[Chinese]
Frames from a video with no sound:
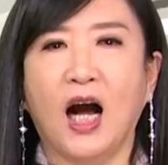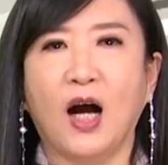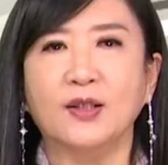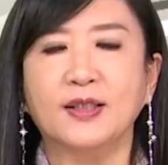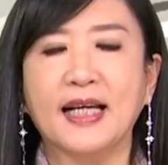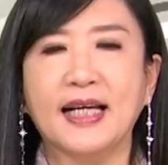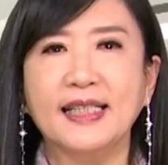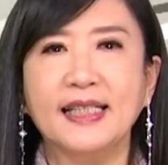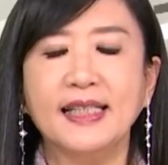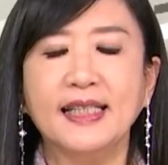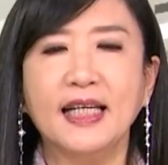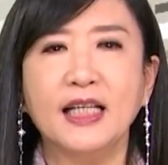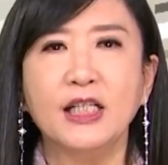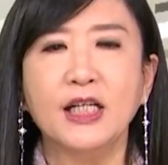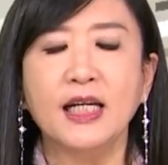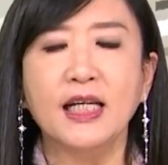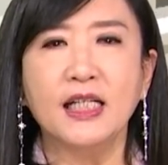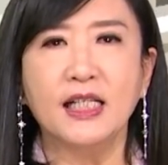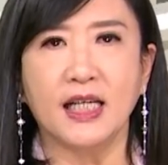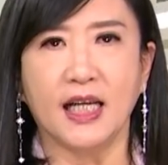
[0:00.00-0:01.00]
好，在今年
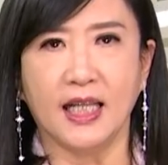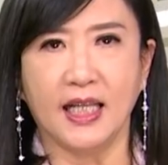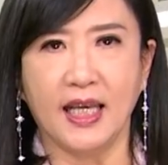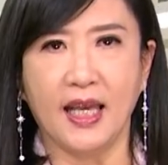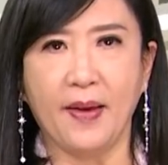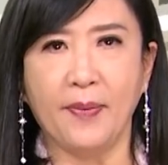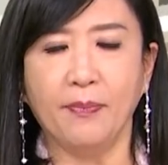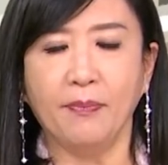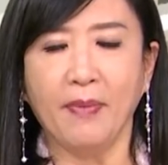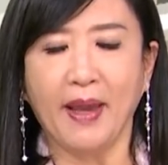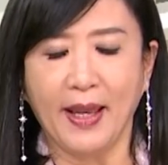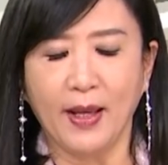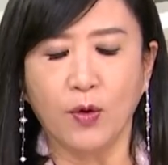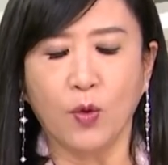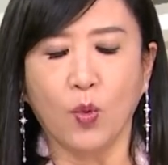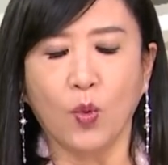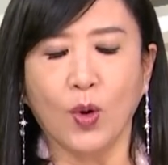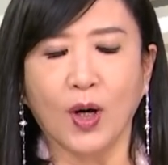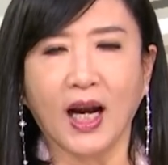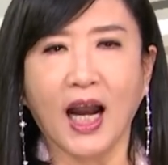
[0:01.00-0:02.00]
这一整年，美
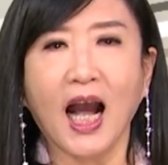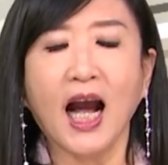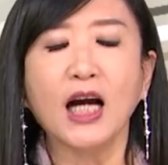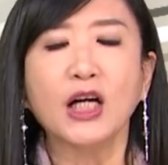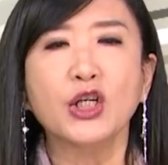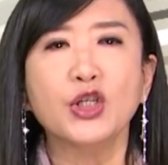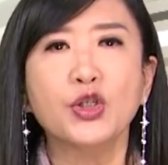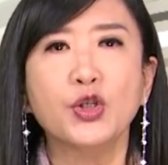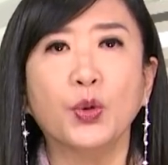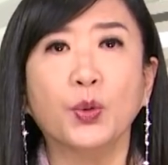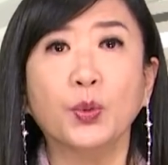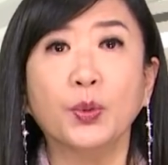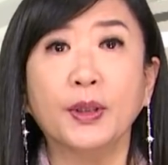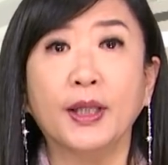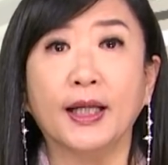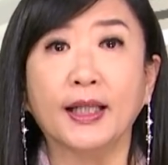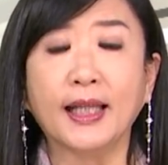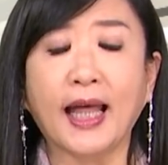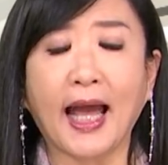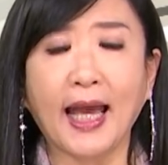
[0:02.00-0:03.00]
国抗中
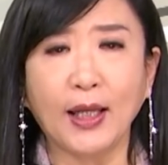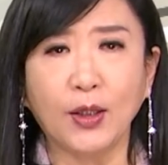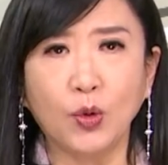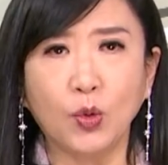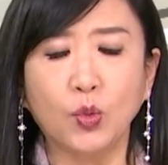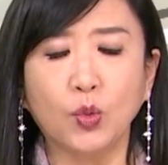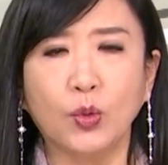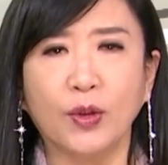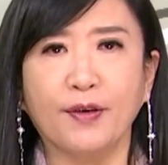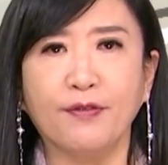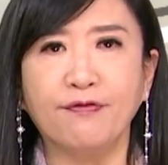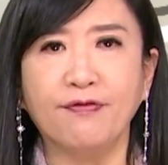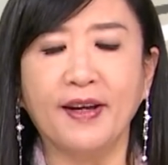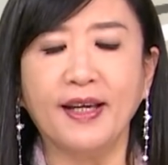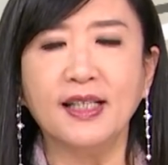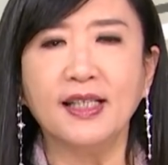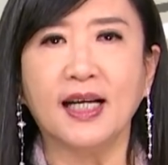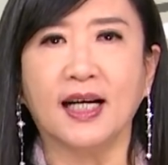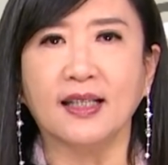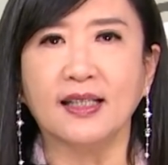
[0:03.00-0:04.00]
的态度呢
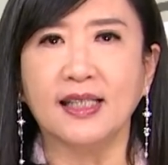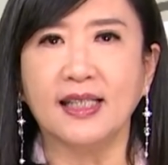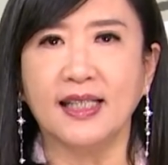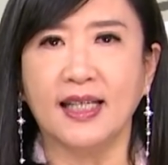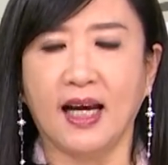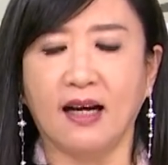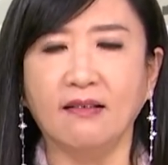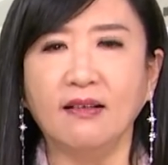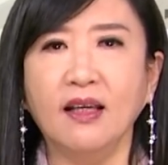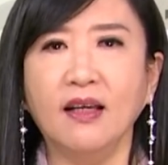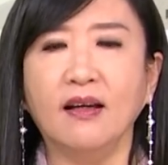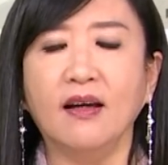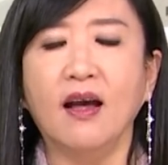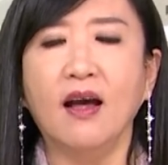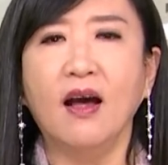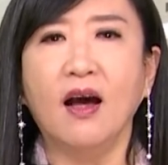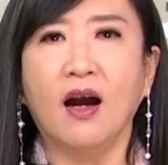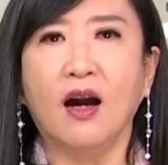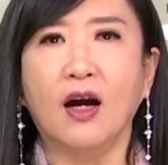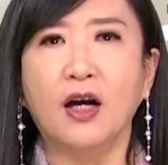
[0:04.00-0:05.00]
非常强硬，
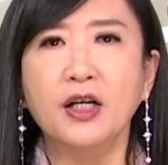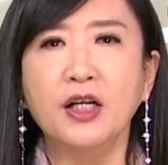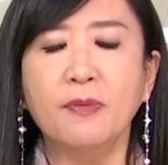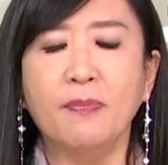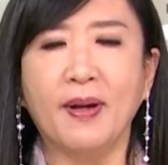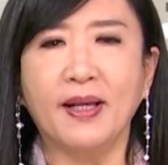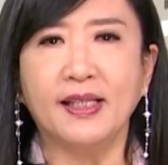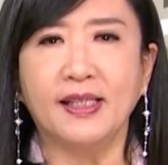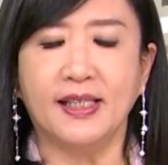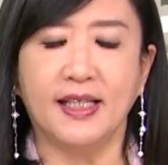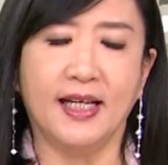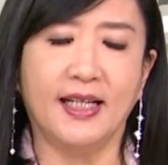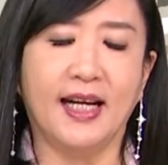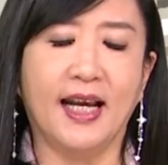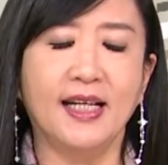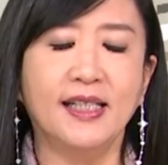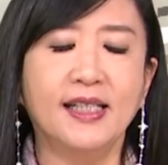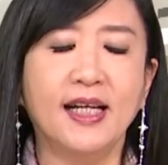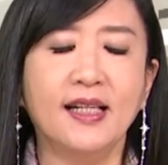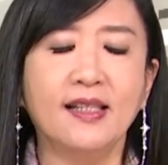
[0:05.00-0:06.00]
而日本显
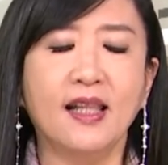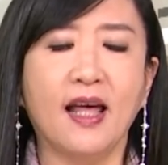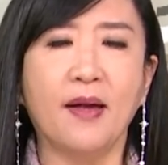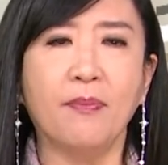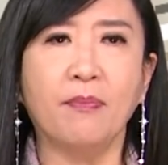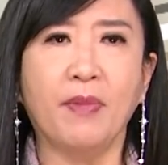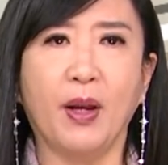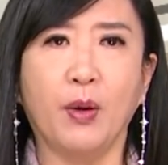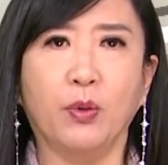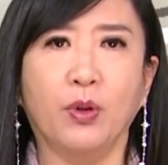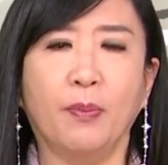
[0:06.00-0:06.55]
然站在美